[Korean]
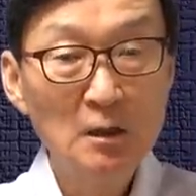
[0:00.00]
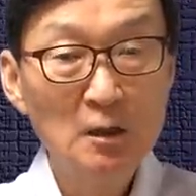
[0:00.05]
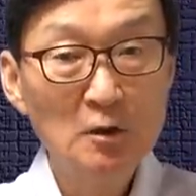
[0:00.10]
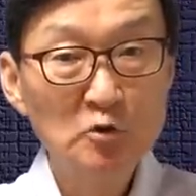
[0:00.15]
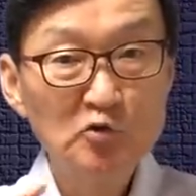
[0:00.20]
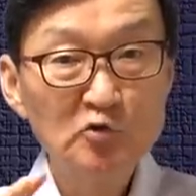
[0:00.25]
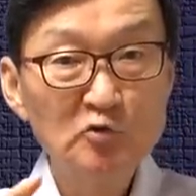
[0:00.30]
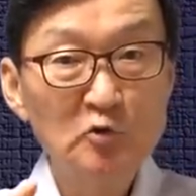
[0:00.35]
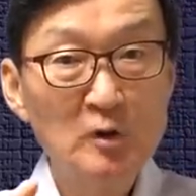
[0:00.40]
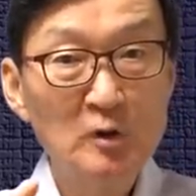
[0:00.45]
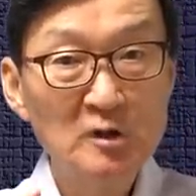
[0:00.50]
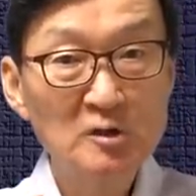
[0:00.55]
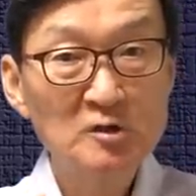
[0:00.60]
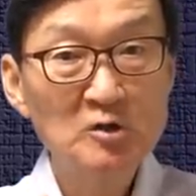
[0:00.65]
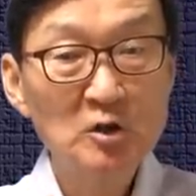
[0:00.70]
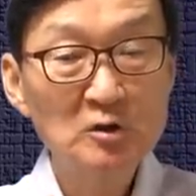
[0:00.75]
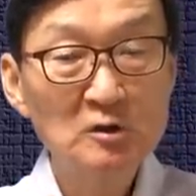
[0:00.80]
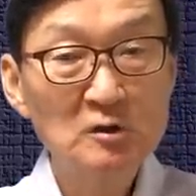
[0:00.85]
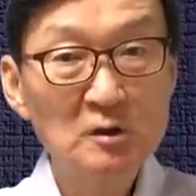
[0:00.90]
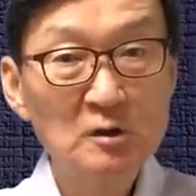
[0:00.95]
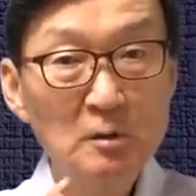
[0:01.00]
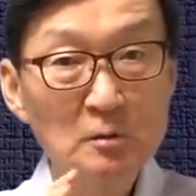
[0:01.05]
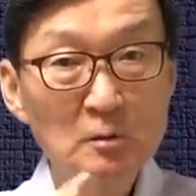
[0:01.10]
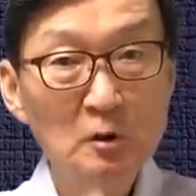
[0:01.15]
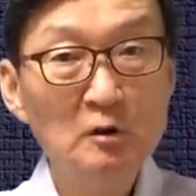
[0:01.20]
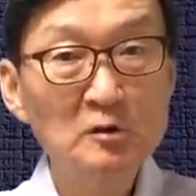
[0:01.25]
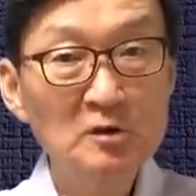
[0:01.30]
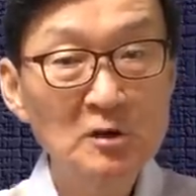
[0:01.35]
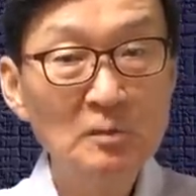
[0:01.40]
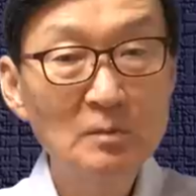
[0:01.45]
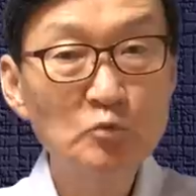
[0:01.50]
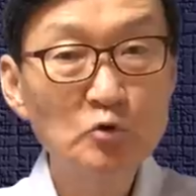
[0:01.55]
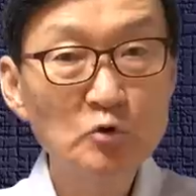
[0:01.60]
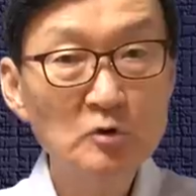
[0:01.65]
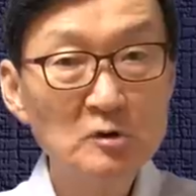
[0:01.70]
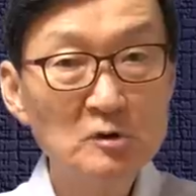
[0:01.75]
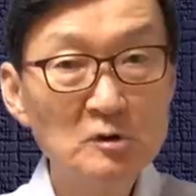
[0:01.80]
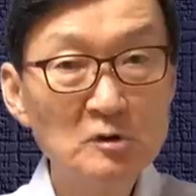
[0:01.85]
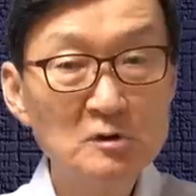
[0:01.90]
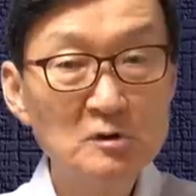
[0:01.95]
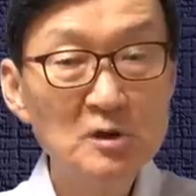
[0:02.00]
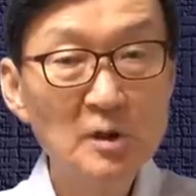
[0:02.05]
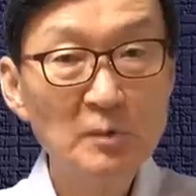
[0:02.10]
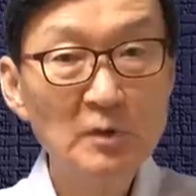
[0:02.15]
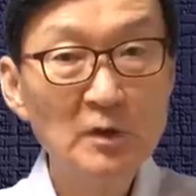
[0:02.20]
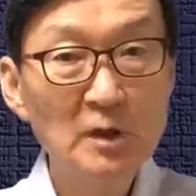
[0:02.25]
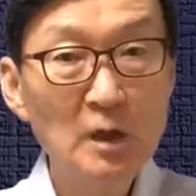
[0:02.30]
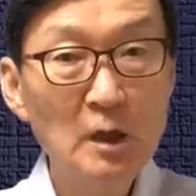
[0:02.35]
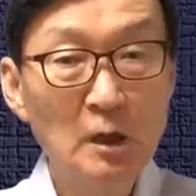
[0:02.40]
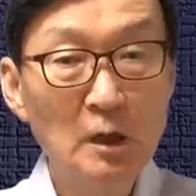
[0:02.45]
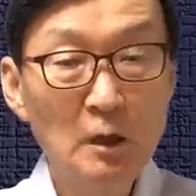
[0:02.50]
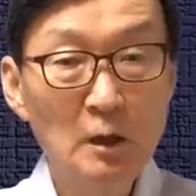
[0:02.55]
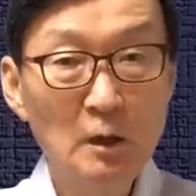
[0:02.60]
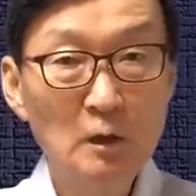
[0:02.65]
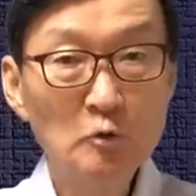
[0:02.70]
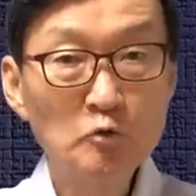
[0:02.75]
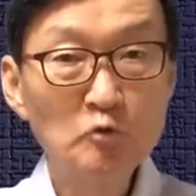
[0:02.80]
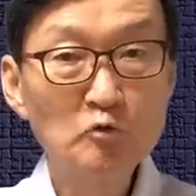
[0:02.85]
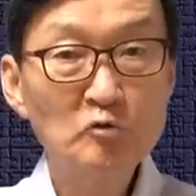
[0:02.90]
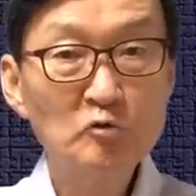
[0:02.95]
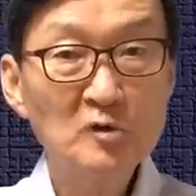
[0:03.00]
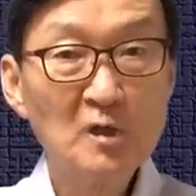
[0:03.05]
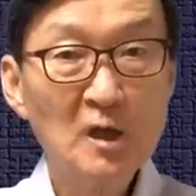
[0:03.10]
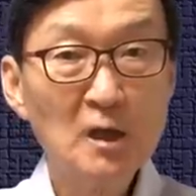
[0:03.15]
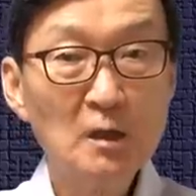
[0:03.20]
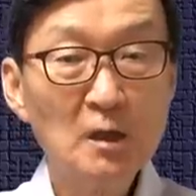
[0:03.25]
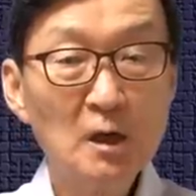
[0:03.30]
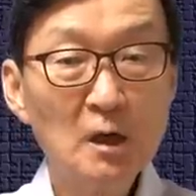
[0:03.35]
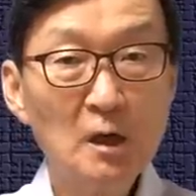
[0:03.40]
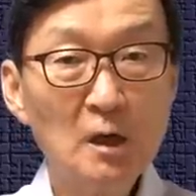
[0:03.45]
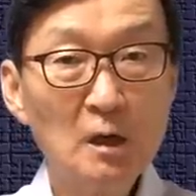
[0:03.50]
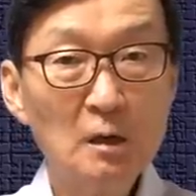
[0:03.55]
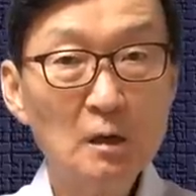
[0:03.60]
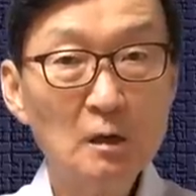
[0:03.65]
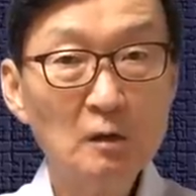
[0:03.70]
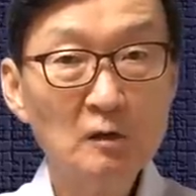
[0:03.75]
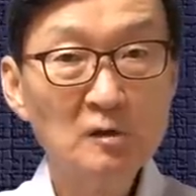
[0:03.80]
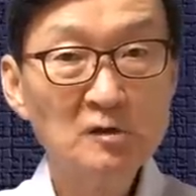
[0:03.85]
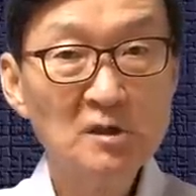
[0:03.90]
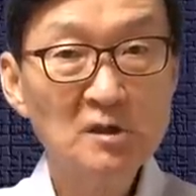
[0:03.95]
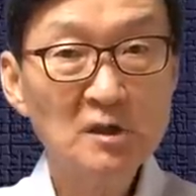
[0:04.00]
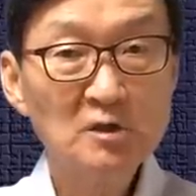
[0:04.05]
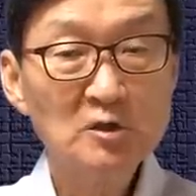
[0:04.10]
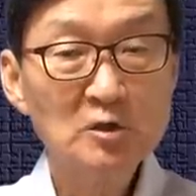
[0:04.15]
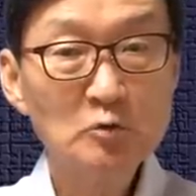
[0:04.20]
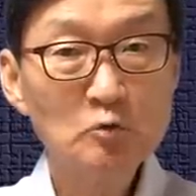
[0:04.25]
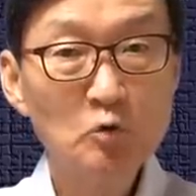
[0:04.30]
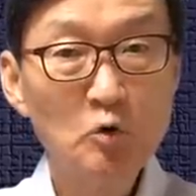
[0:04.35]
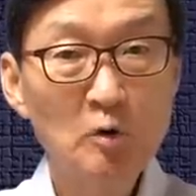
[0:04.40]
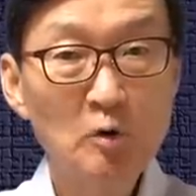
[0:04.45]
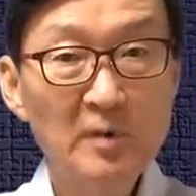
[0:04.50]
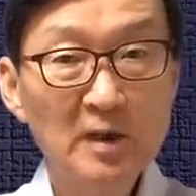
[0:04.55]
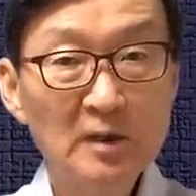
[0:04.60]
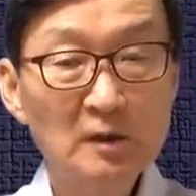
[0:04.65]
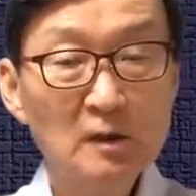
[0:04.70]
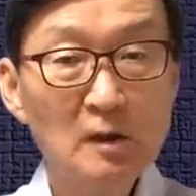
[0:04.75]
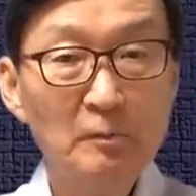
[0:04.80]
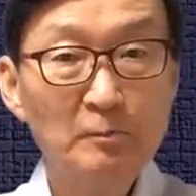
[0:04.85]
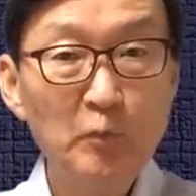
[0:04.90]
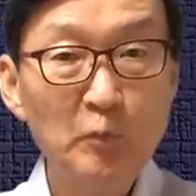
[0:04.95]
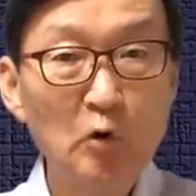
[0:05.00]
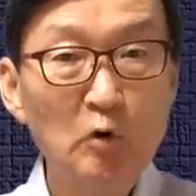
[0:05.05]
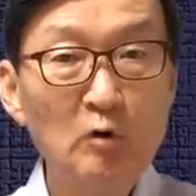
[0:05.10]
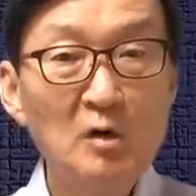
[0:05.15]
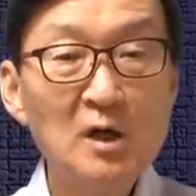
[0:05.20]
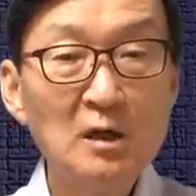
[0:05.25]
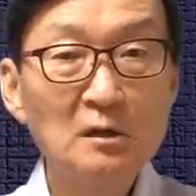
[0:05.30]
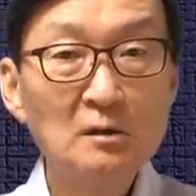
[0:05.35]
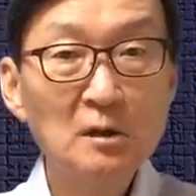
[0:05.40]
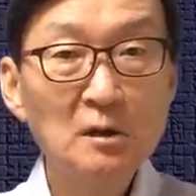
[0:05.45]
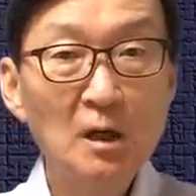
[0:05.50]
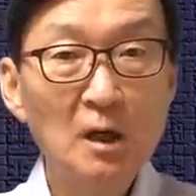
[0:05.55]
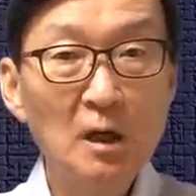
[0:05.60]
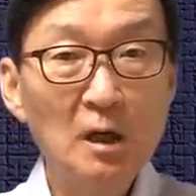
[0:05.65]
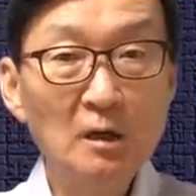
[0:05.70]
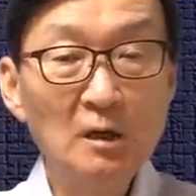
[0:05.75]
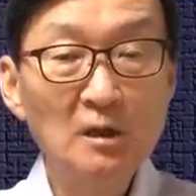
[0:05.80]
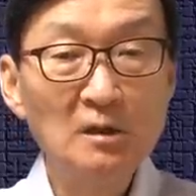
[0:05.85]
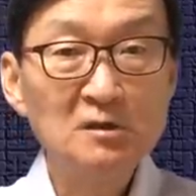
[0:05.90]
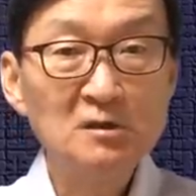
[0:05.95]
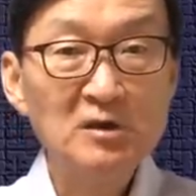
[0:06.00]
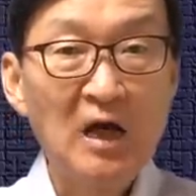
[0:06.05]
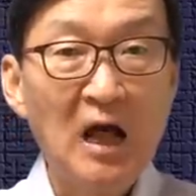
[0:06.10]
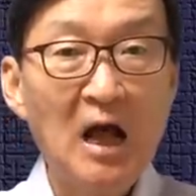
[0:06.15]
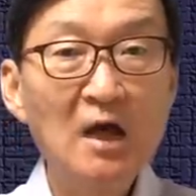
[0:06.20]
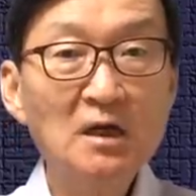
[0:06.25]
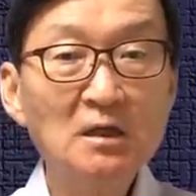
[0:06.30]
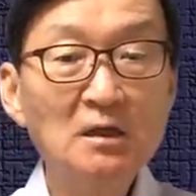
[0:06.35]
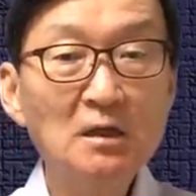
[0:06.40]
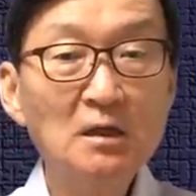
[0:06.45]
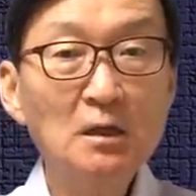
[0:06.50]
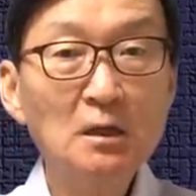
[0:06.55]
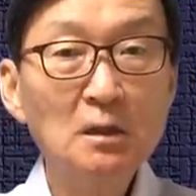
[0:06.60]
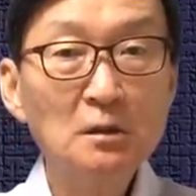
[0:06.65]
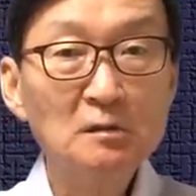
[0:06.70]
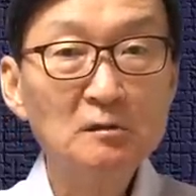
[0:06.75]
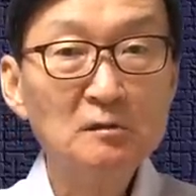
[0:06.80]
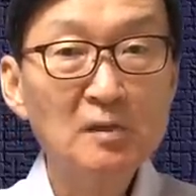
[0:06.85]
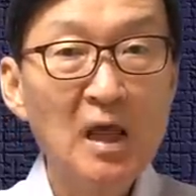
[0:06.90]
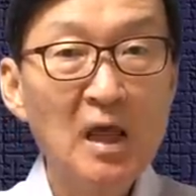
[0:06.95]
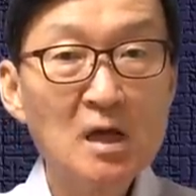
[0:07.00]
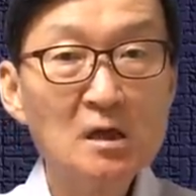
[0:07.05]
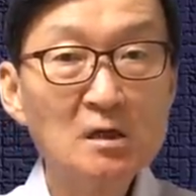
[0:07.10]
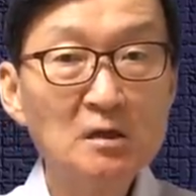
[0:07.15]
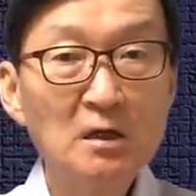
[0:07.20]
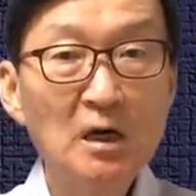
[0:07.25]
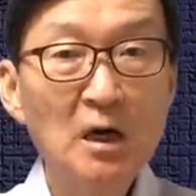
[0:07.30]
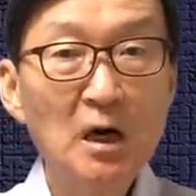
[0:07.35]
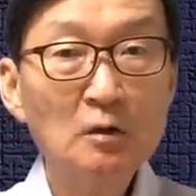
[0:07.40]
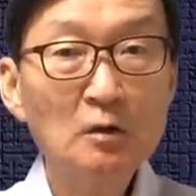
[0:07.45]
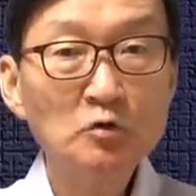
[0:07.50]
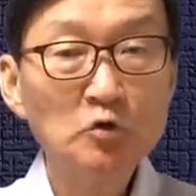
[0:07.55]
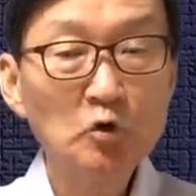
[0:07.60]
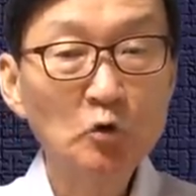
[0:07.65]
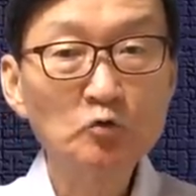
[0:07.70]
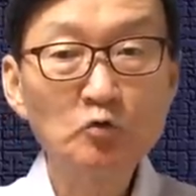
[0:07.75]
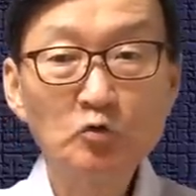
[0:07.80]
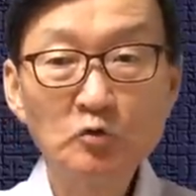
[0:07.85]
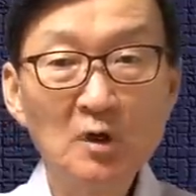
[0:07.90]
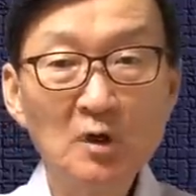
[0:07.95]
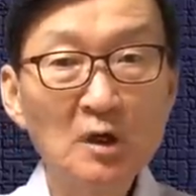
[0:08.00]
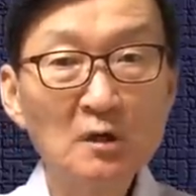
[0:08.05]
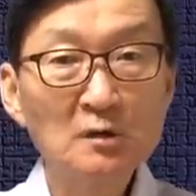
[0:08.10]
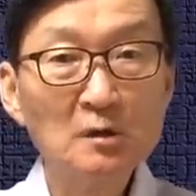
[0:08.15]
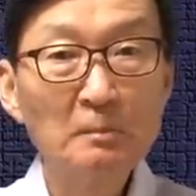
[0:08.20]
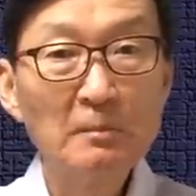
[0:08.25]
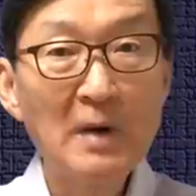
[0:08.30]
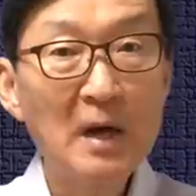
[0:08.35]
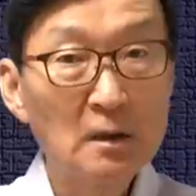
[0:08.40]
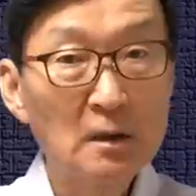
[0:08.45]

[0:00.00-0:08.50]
수호의 전투기 러시아 무기 시스템인데 우크라이나가 러시아 침공을 받으니까 폴란드가 자기 탱크하고 전투기 같은